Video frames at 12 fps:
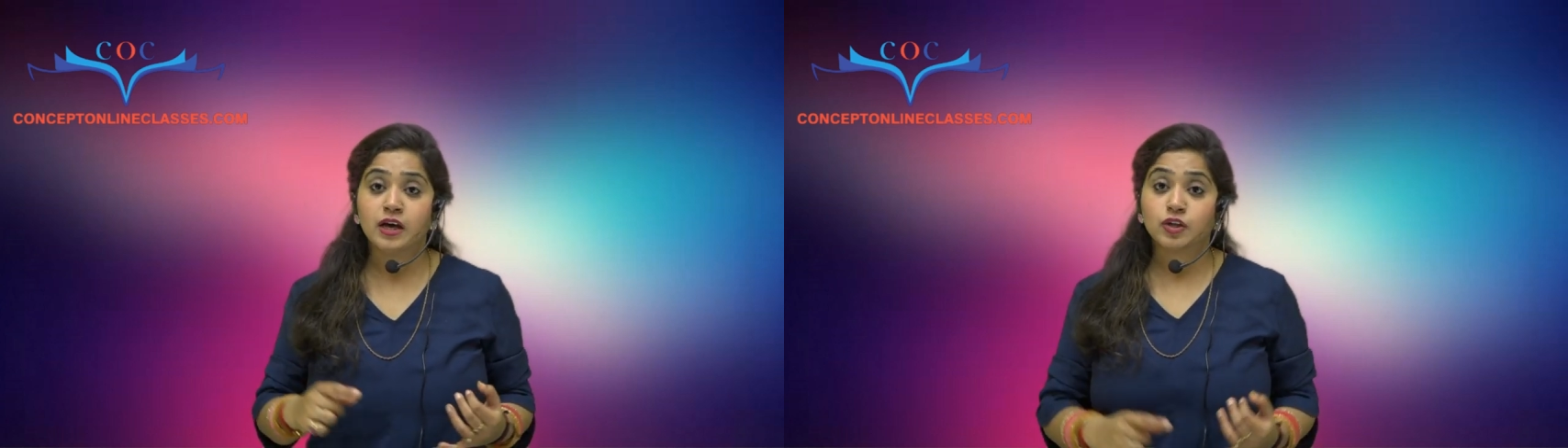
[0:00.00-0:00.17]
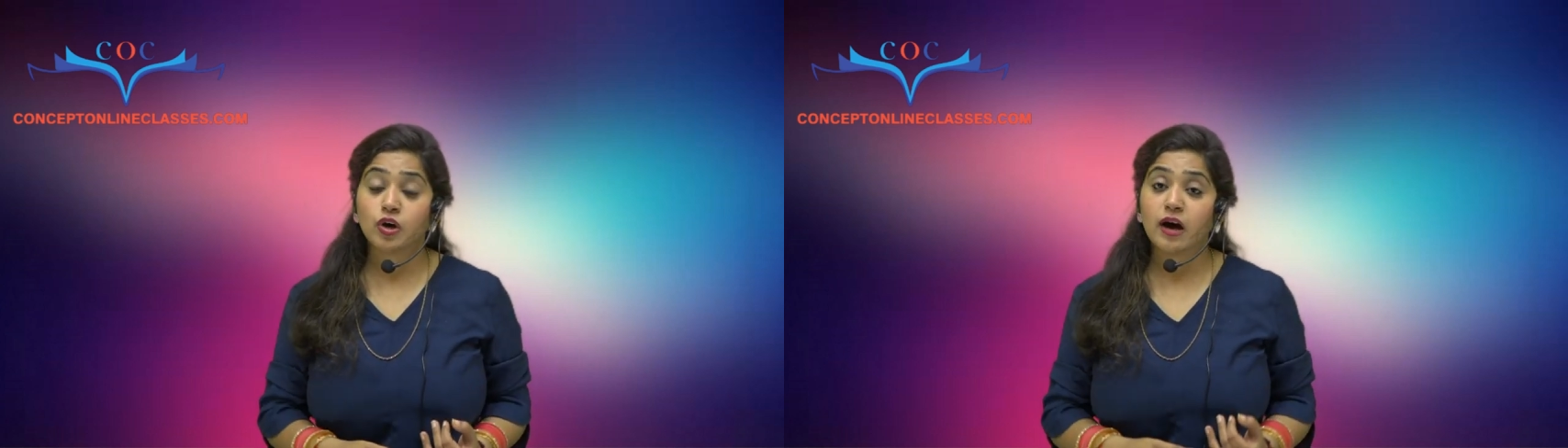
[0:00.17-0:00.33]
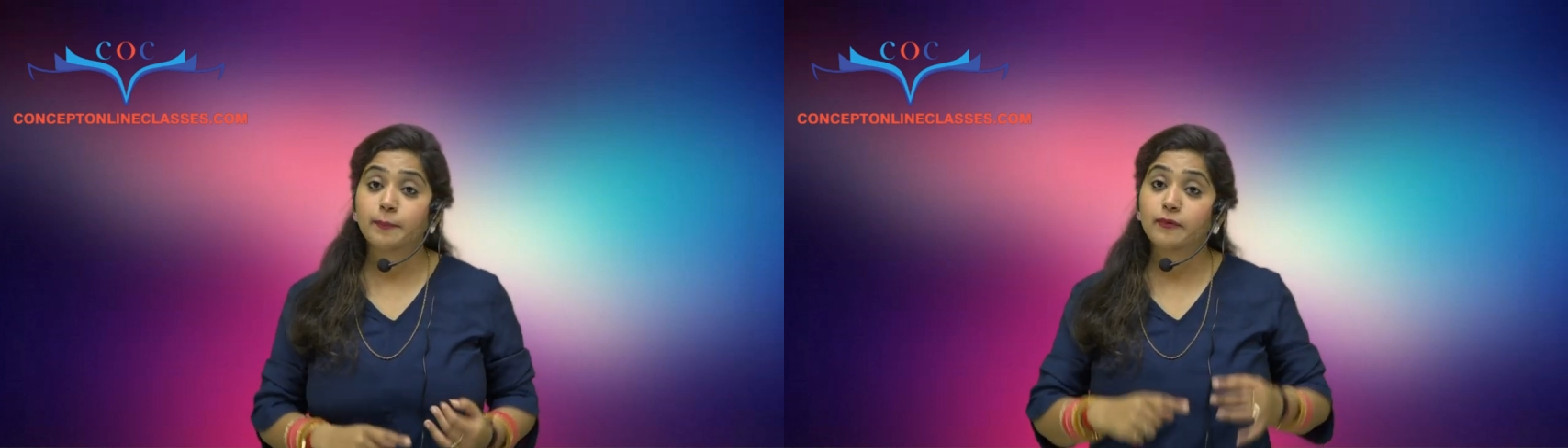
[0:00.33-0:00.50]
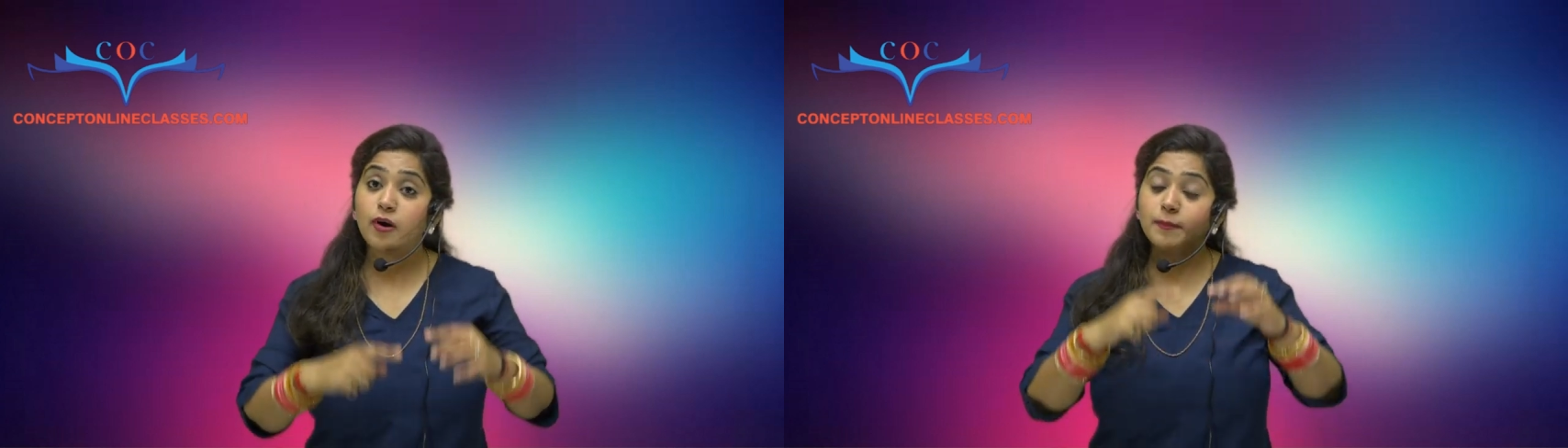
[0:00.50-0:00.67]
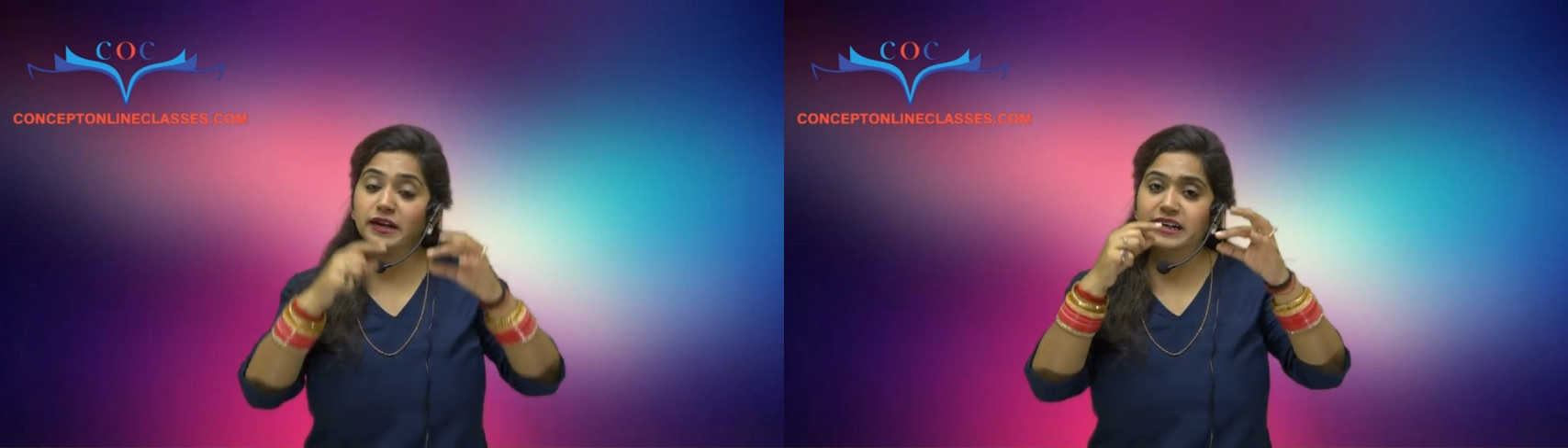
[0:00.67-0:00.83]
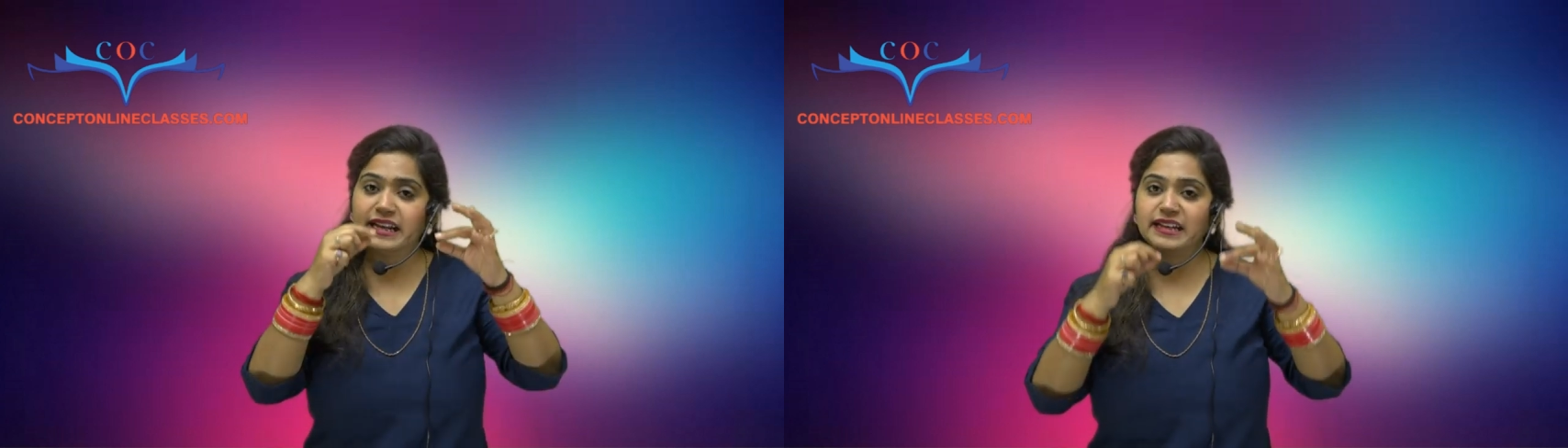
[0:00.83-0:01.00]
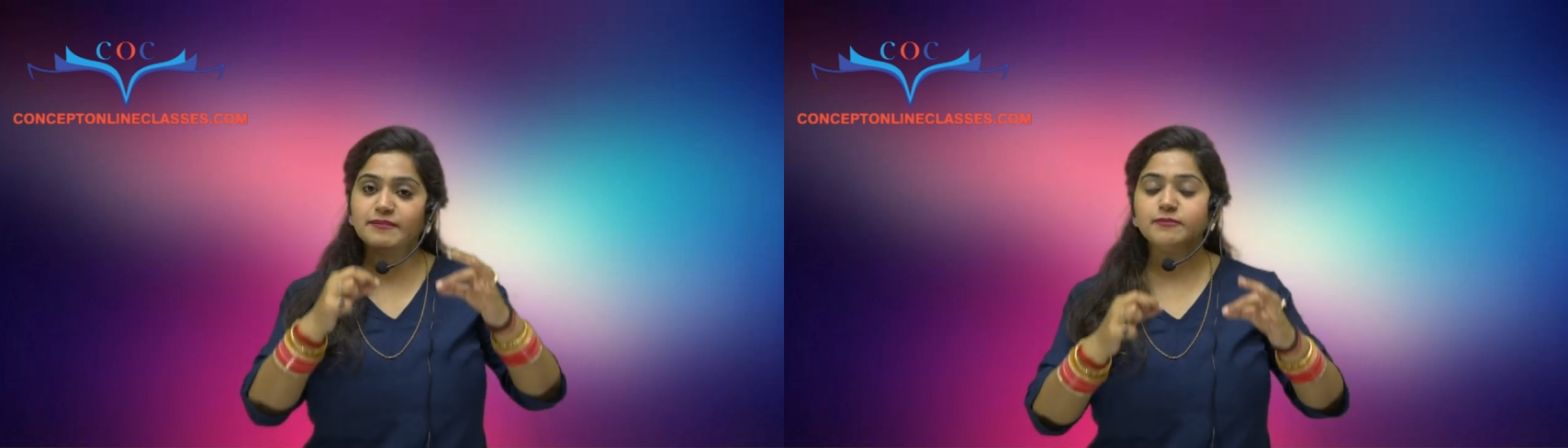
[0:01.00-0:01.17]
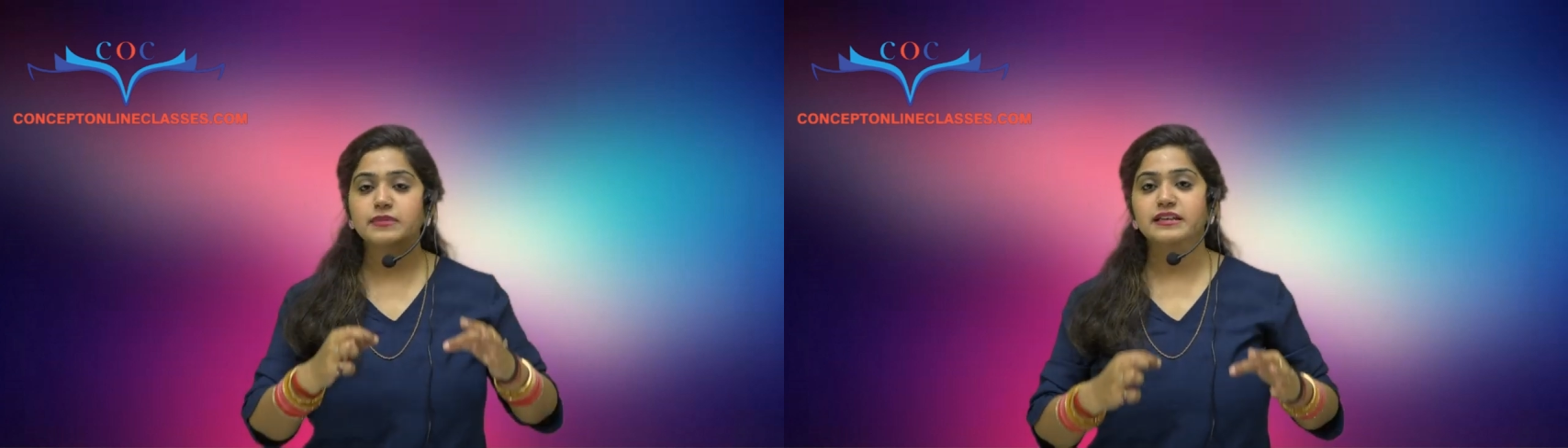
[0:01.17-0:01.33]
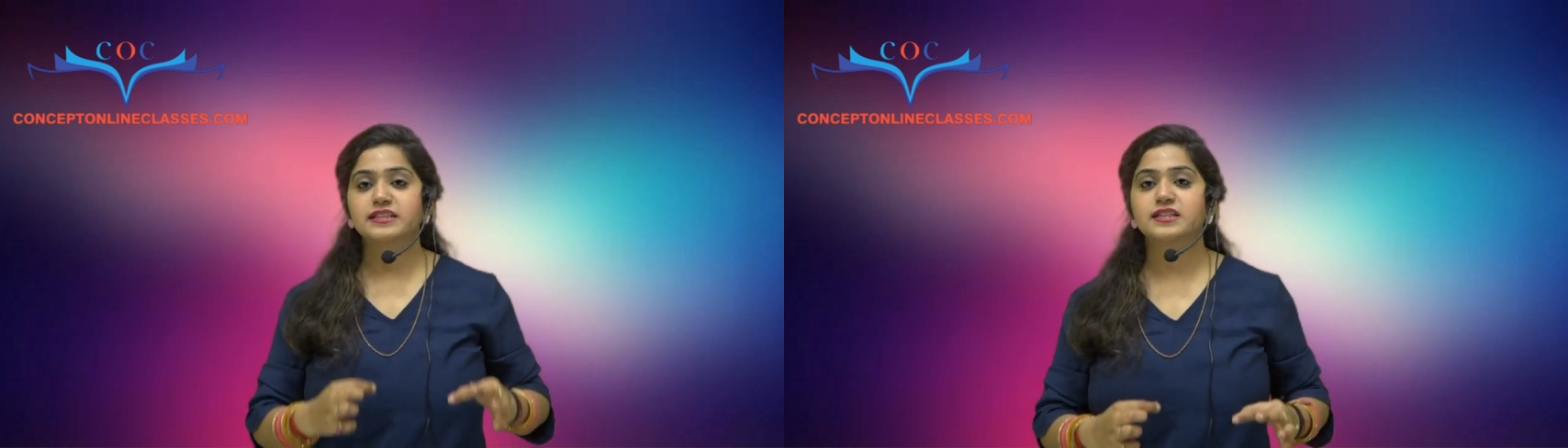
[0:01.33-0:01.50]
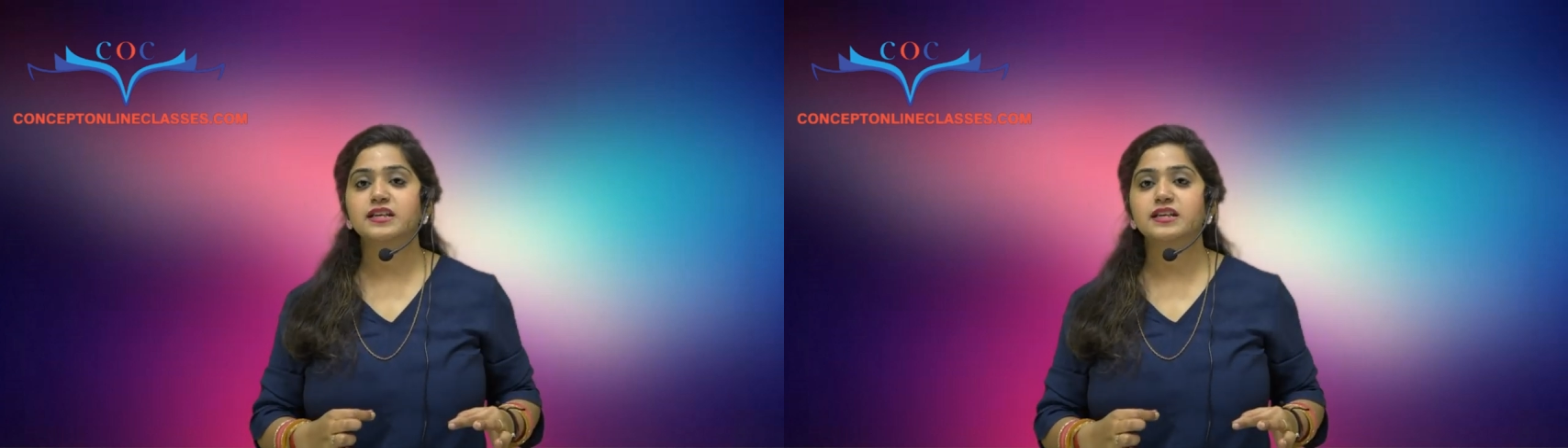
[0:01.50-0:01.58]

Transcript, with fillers: तो आपको अपना डे इस